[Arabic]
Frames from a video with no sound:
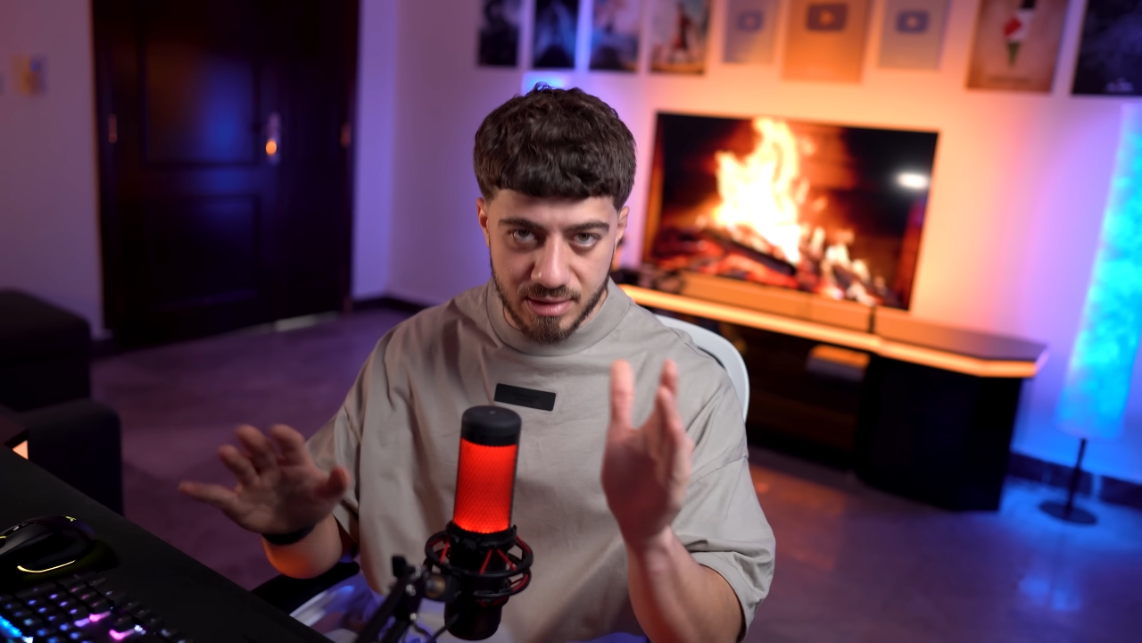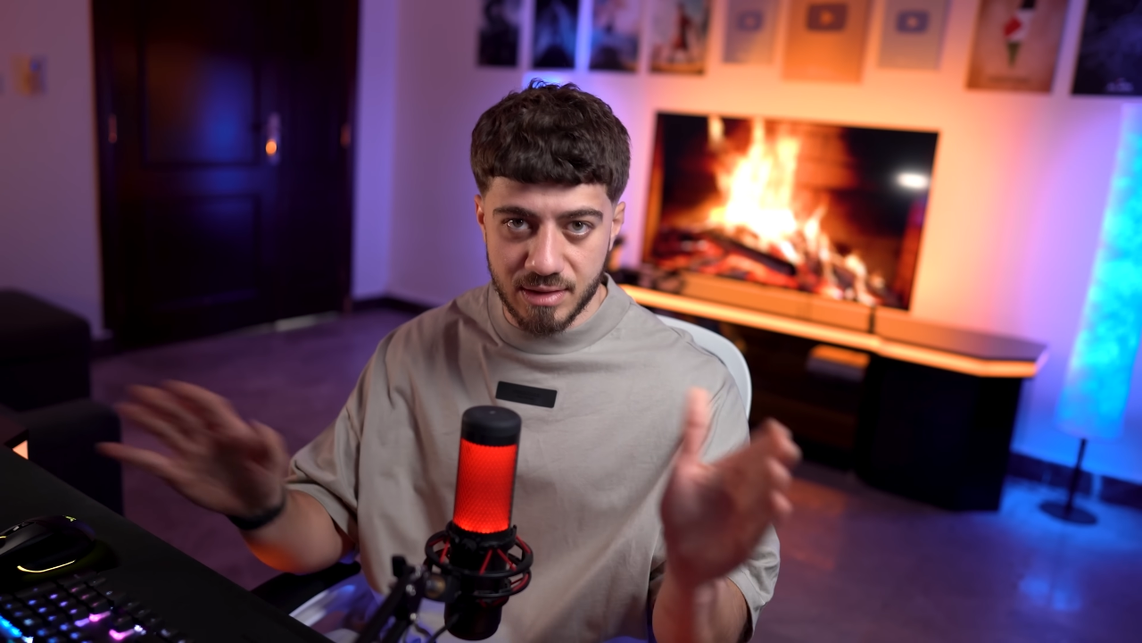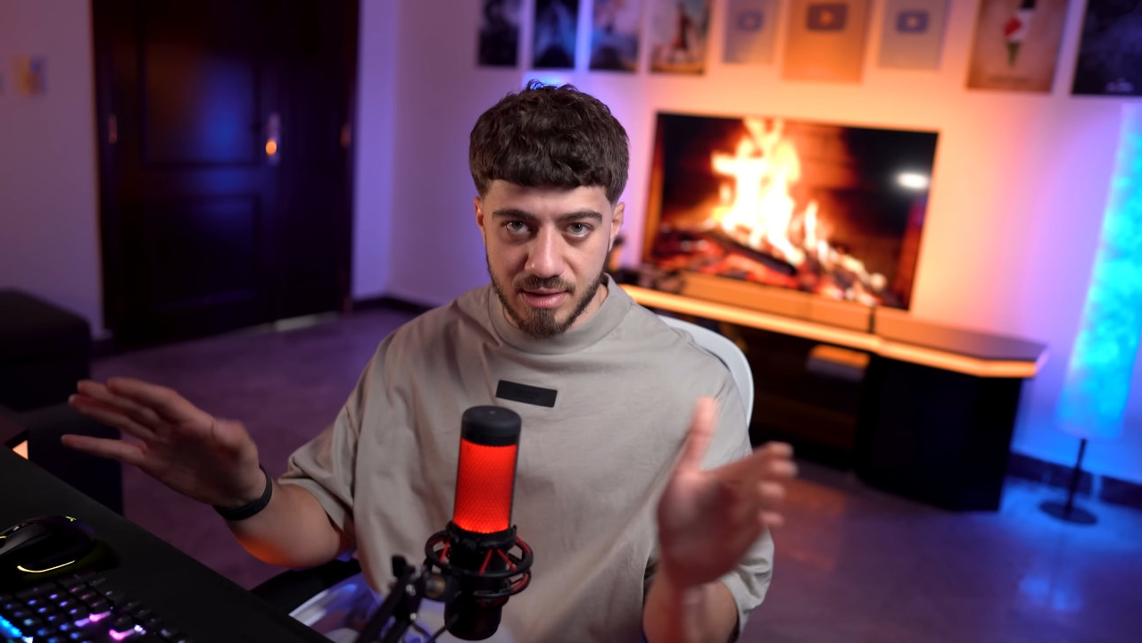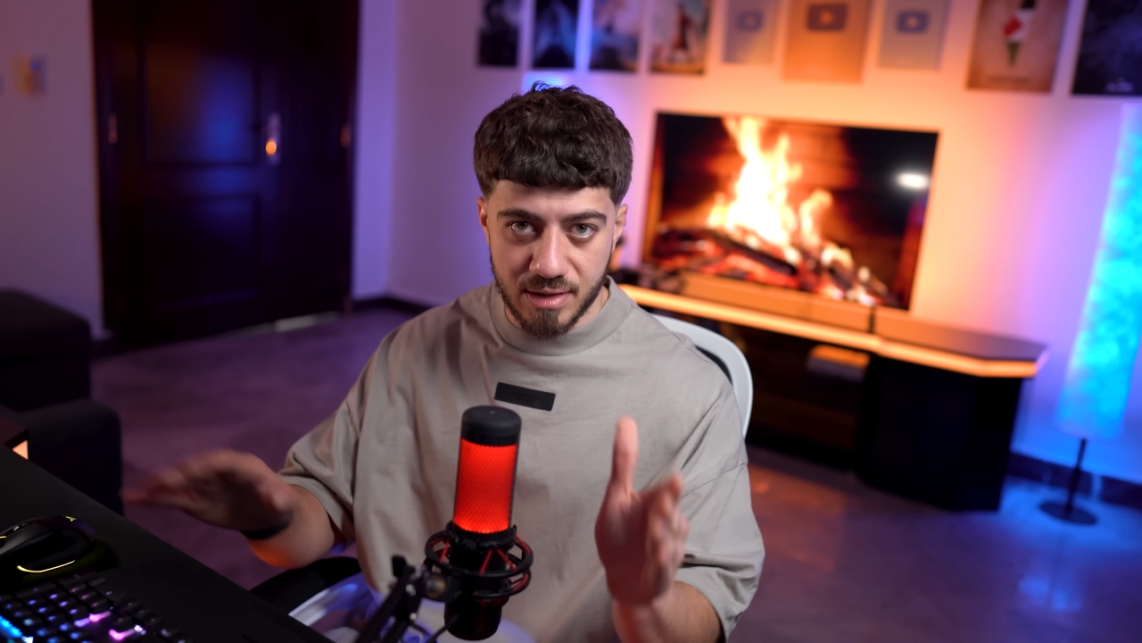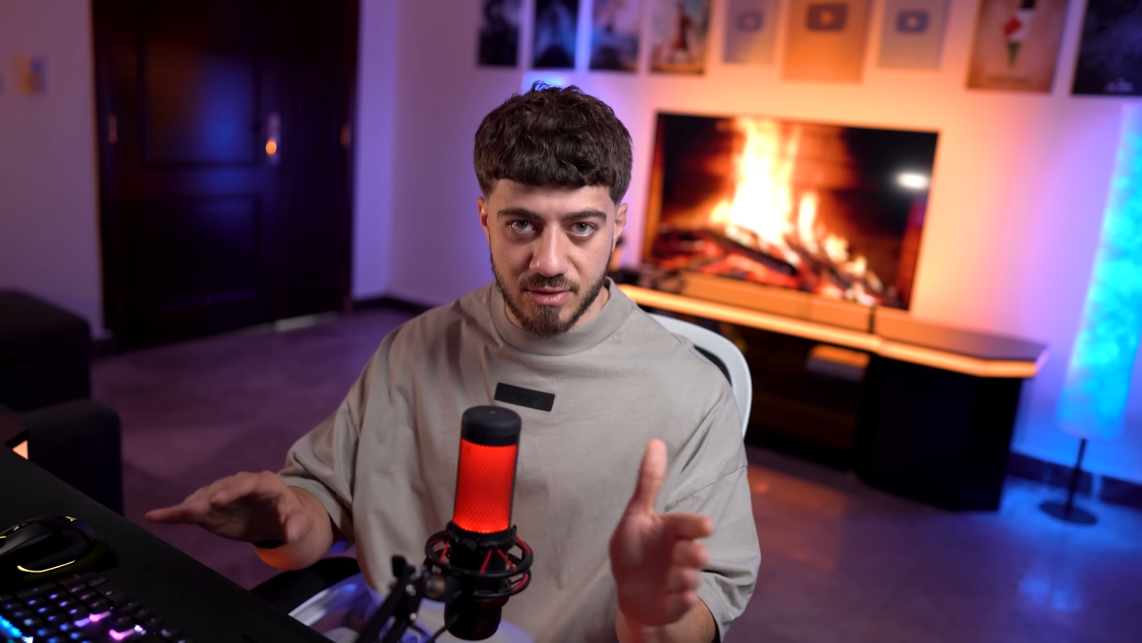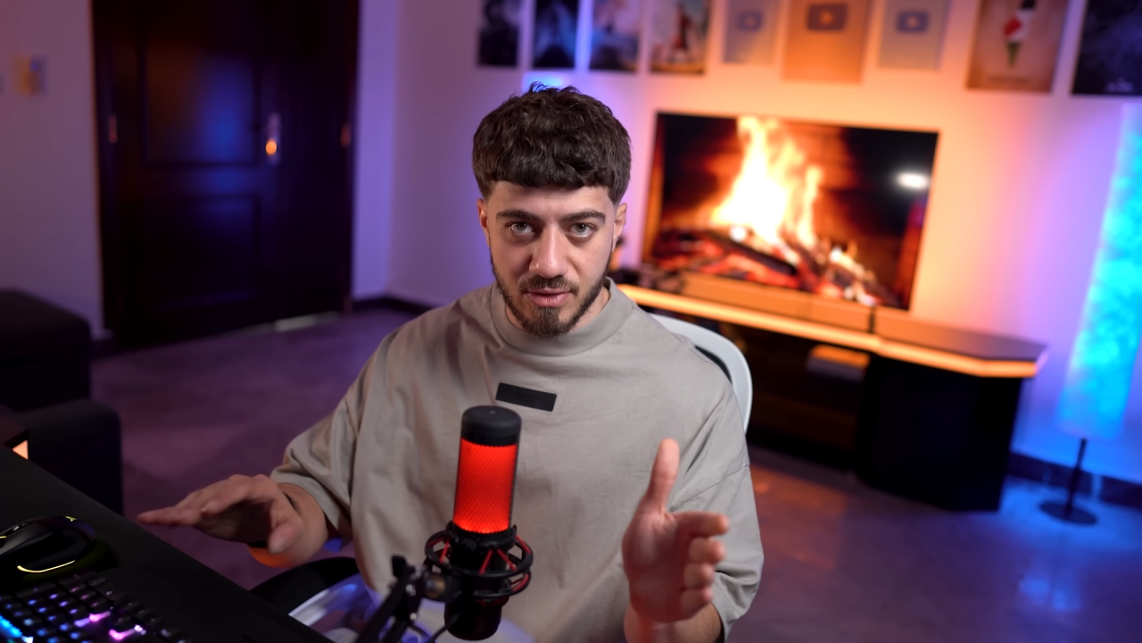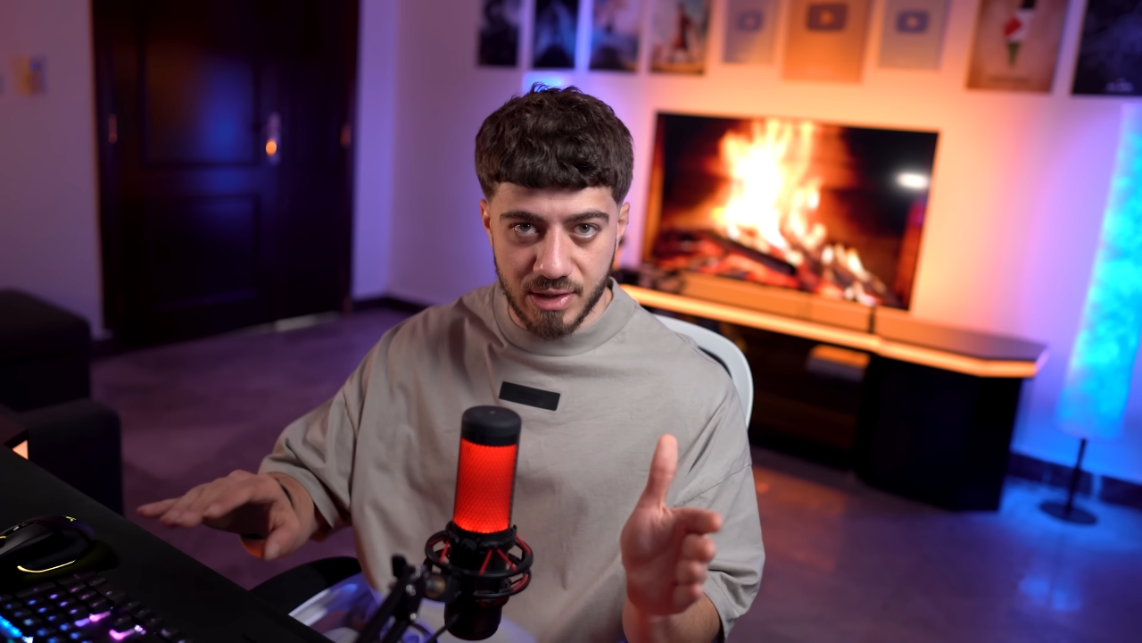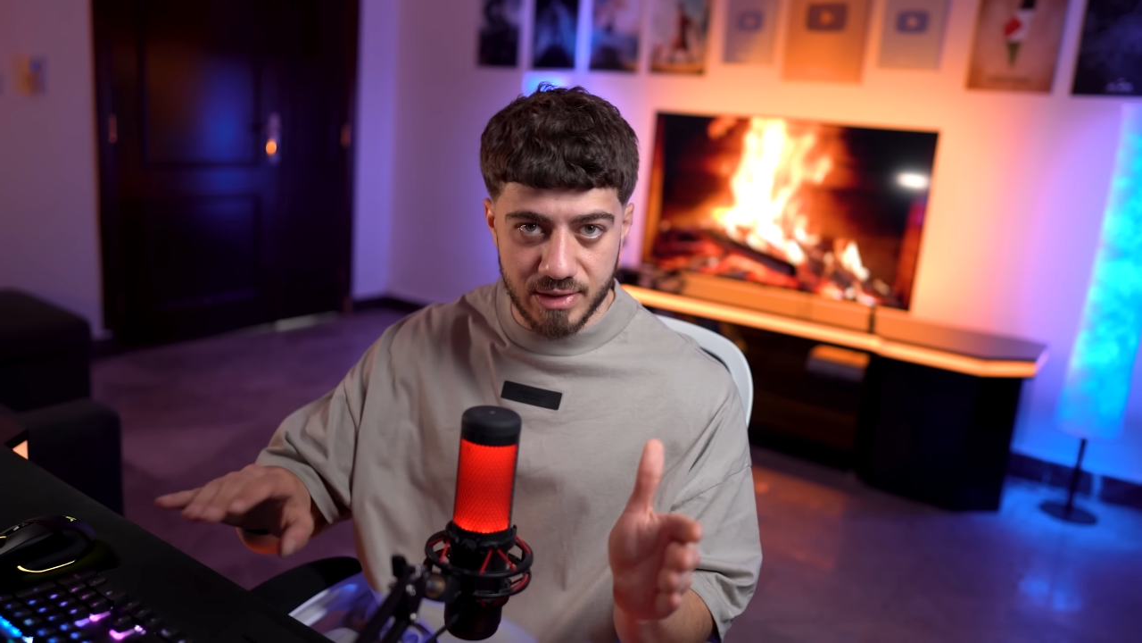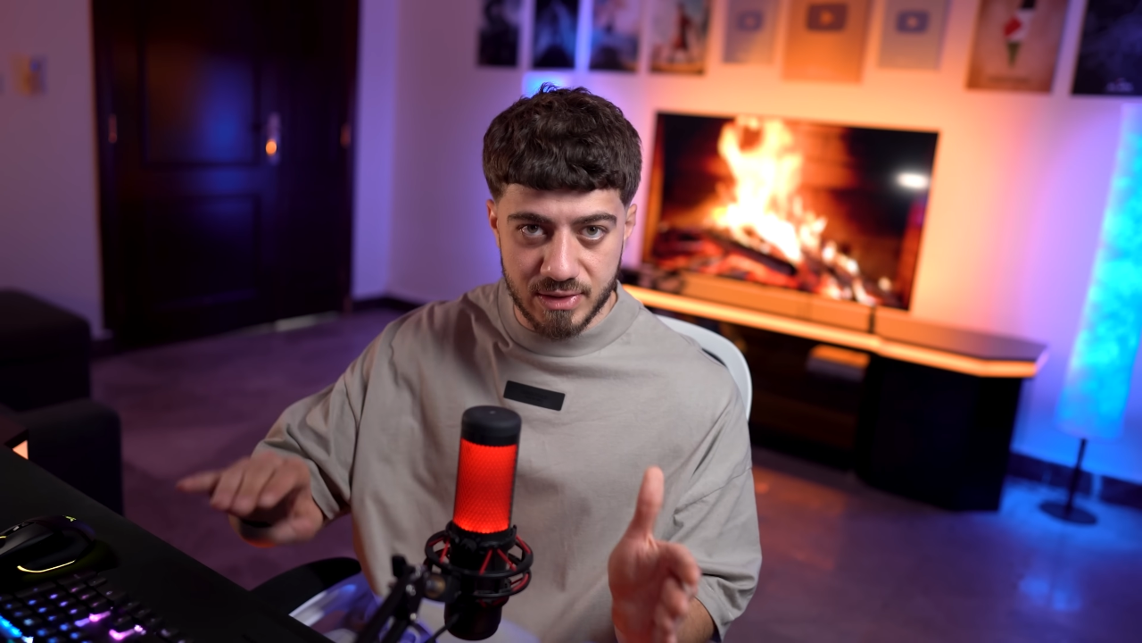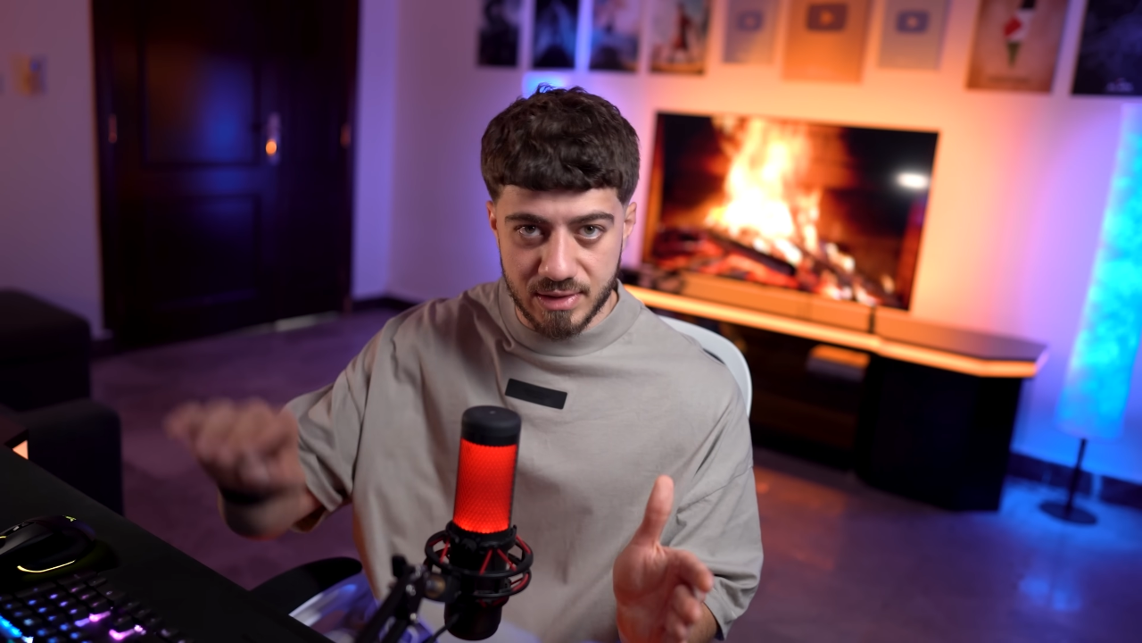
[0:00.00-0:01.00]
التيك
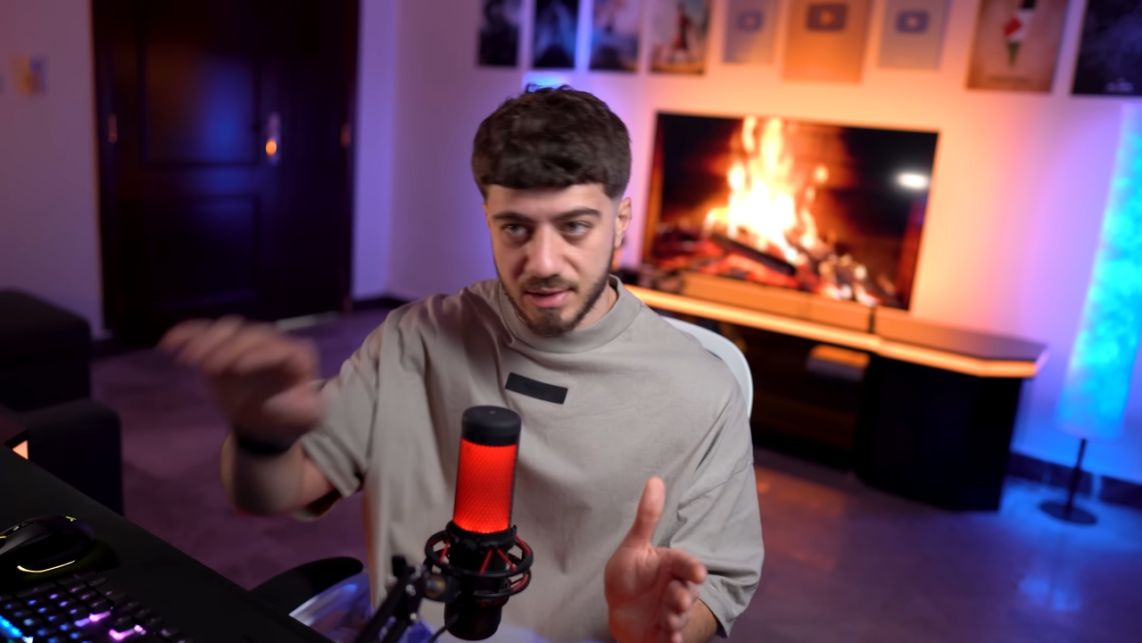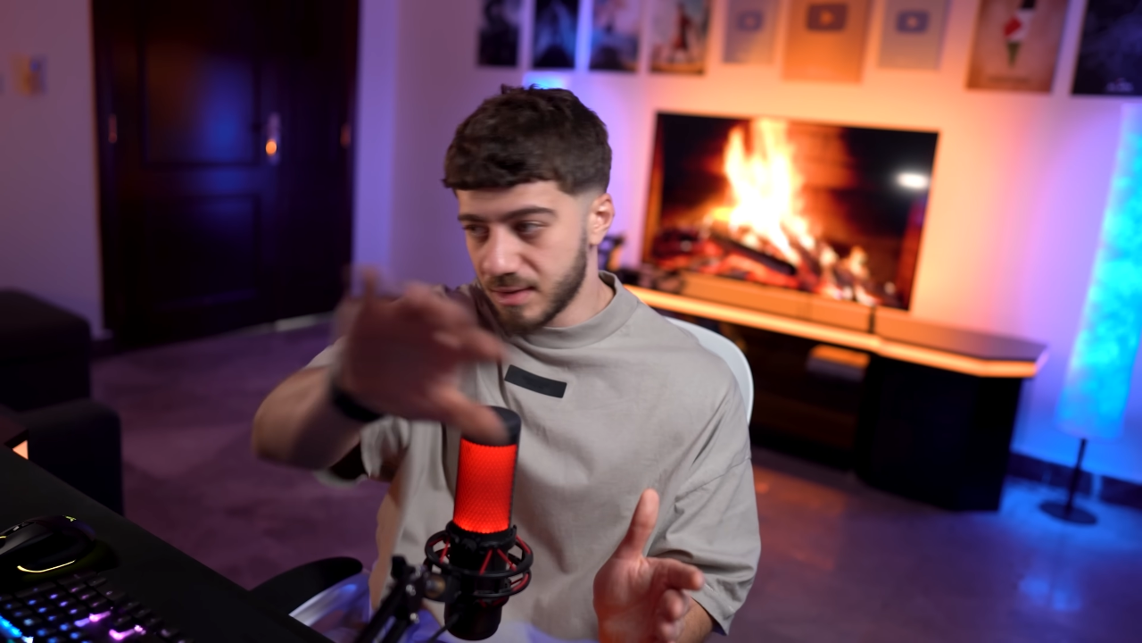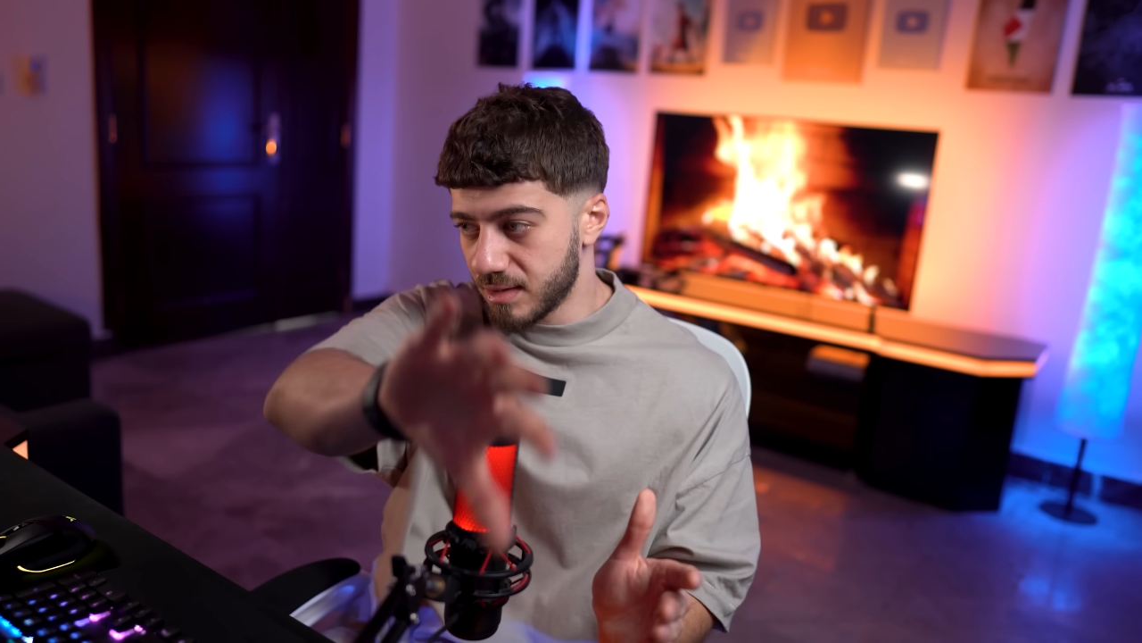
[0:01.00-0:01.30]
توكرز